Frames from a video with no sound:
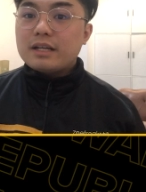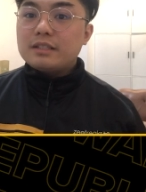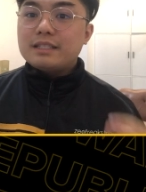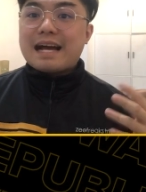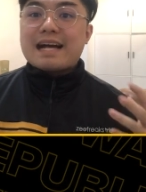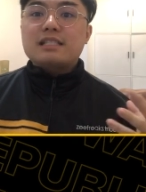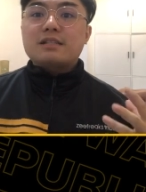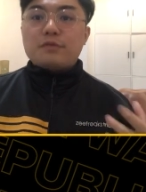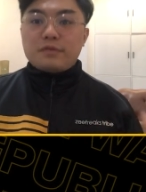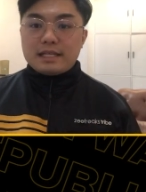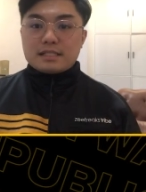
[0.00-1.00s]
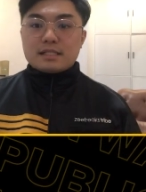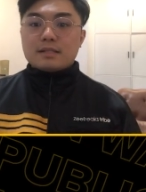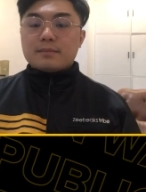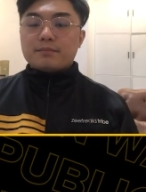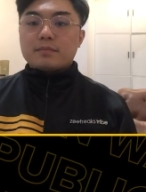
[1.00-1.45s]
are gas
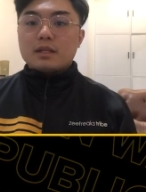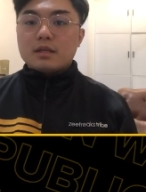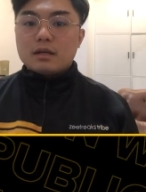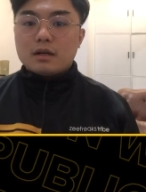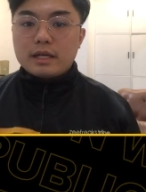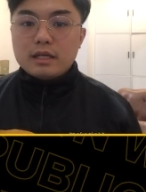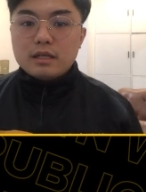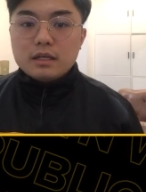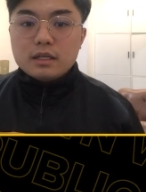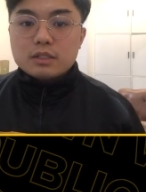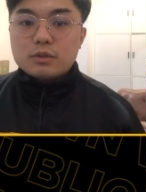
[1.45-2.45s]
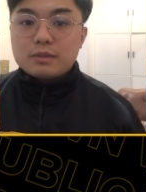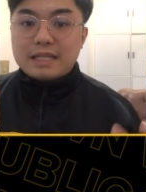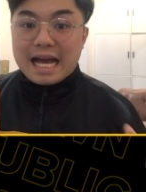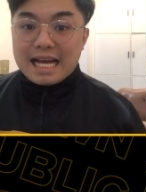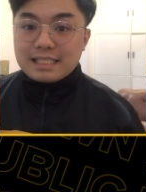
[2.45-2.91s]
fees? Okay? So,
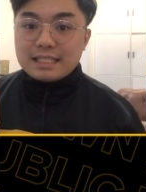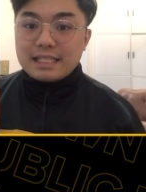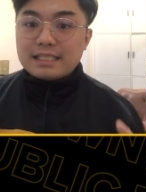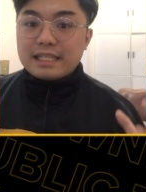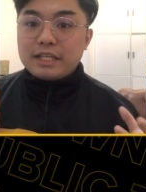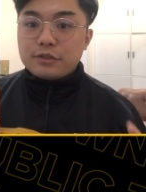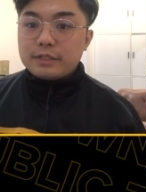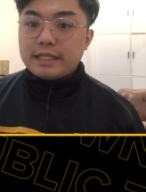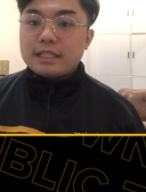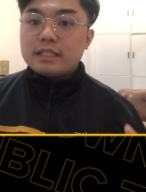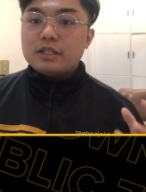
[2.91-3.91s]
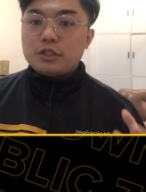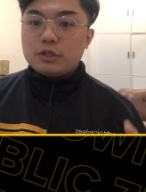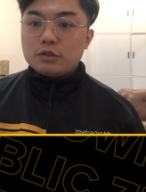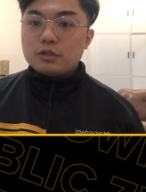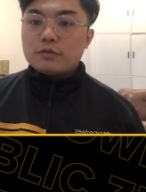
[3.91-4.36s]
gas is a unit
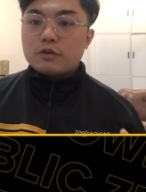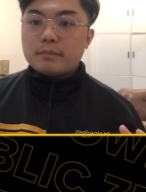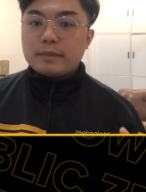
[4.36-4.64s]
used for